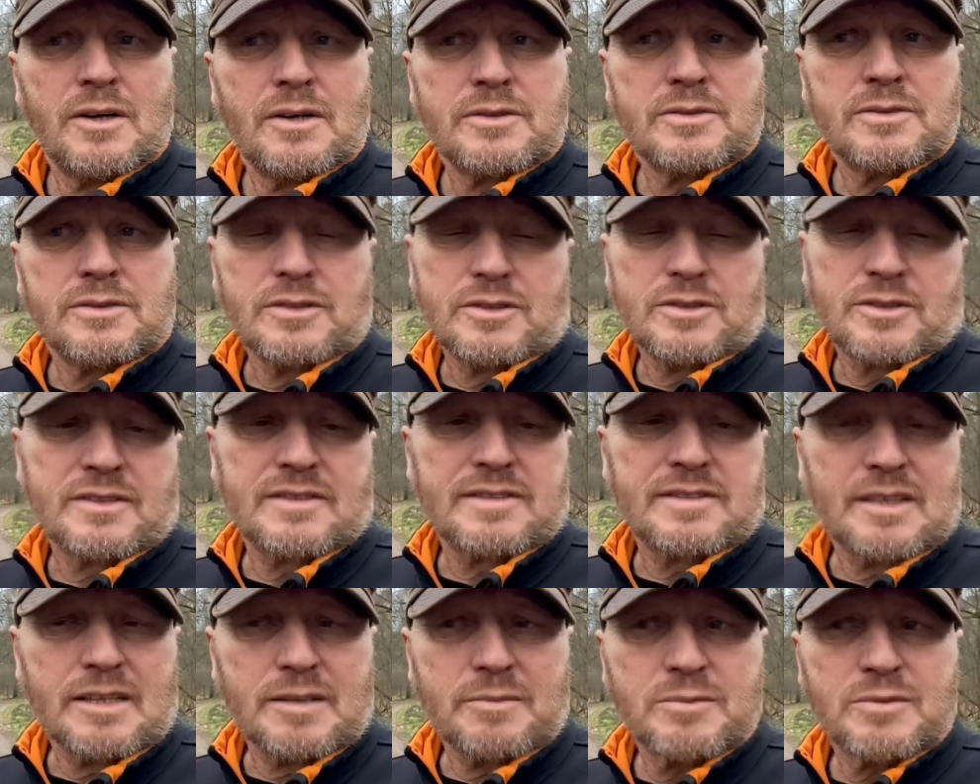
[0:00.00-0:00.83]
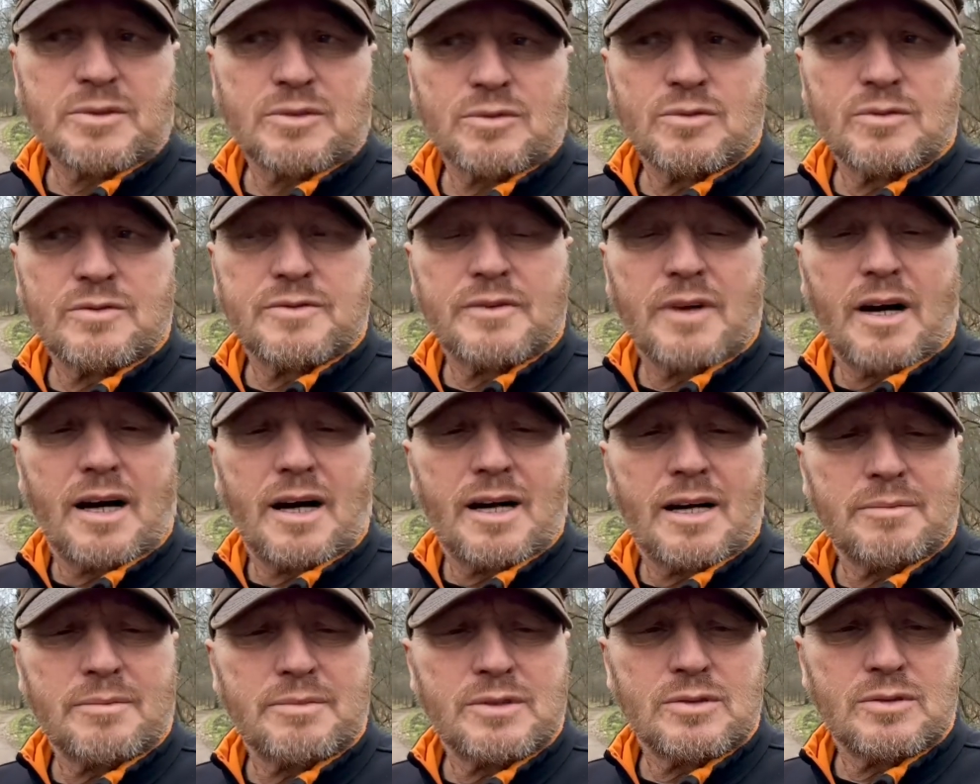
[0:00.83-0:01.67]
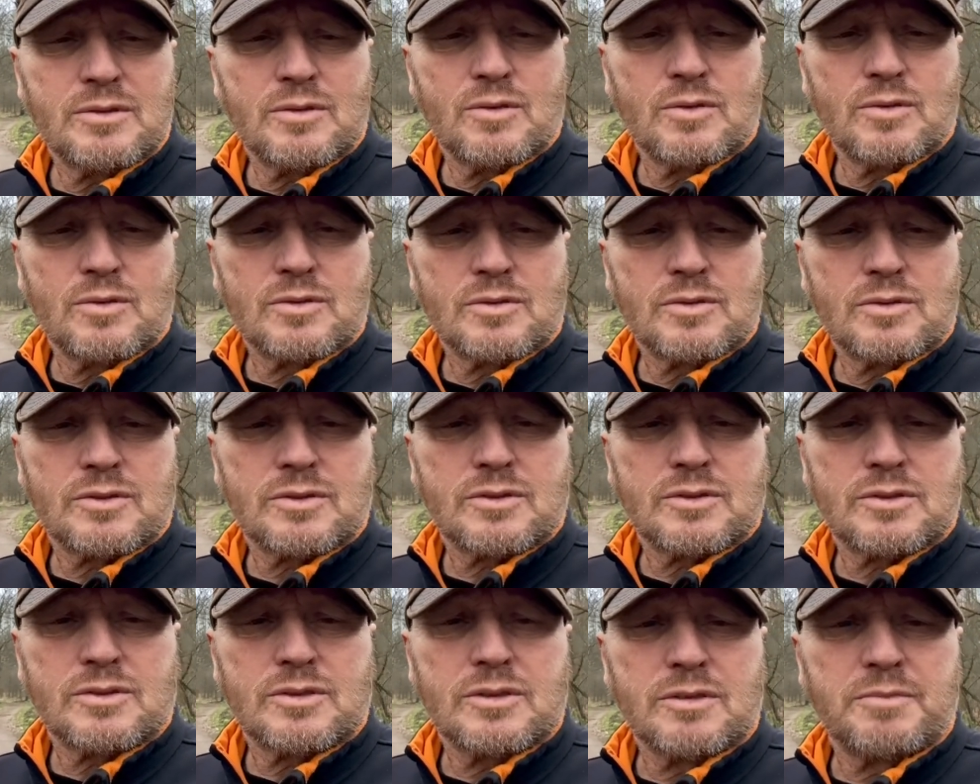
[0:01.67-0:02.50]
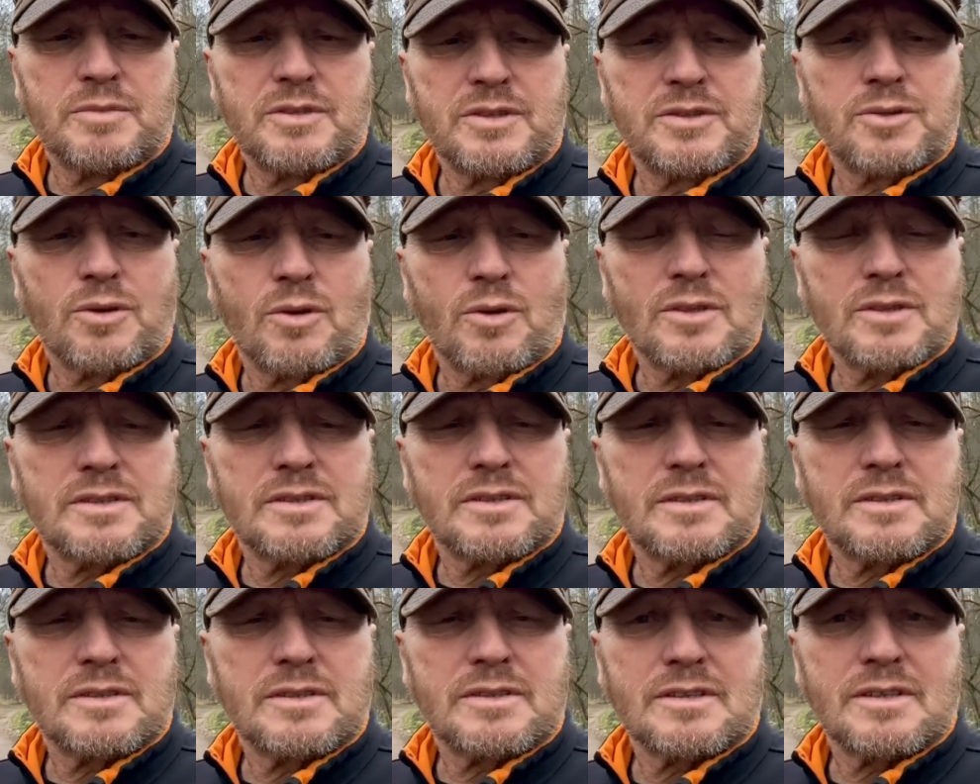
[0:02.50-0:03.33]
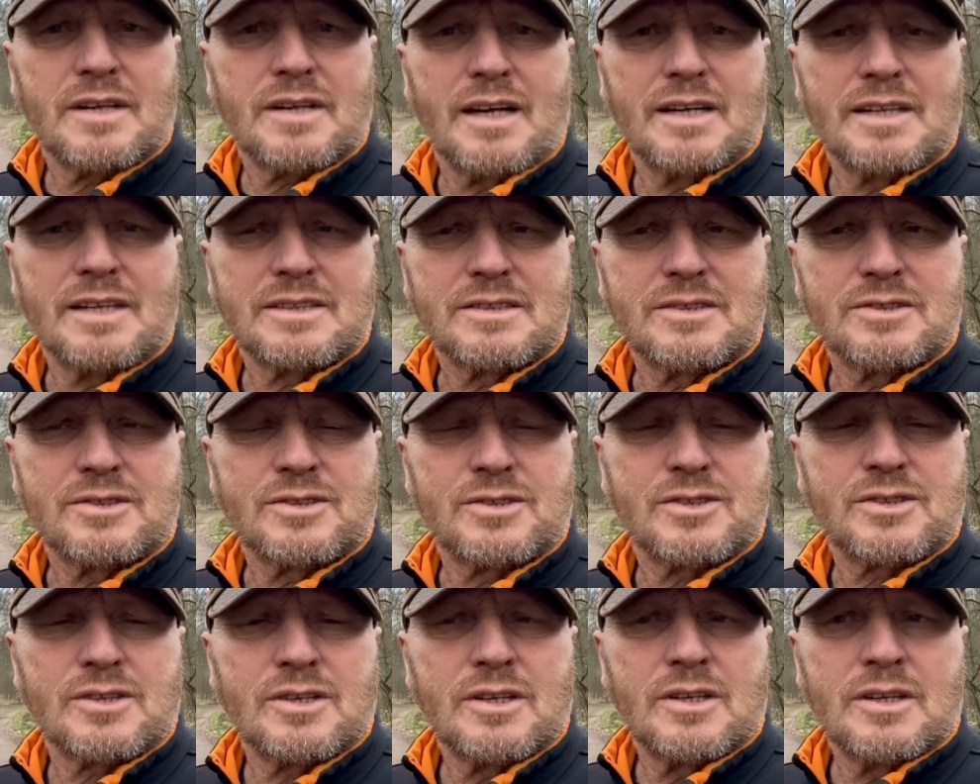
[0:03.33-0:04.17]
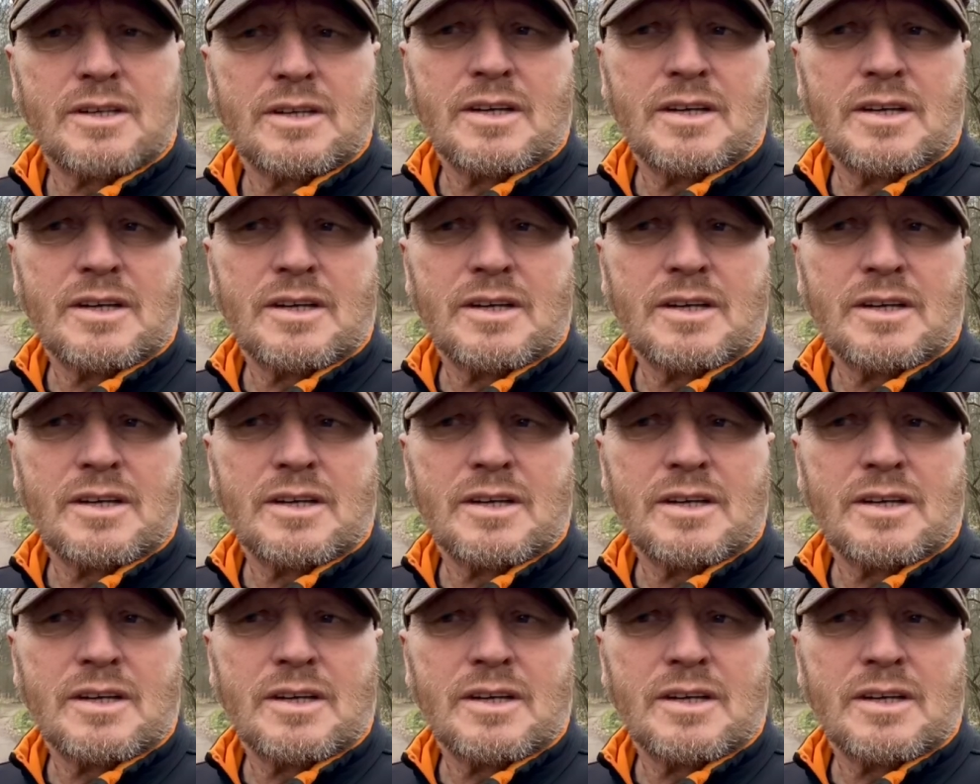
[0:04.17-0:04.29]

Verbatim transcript: die ich ins Leben gerufen habe und die bedeutet eigentlich,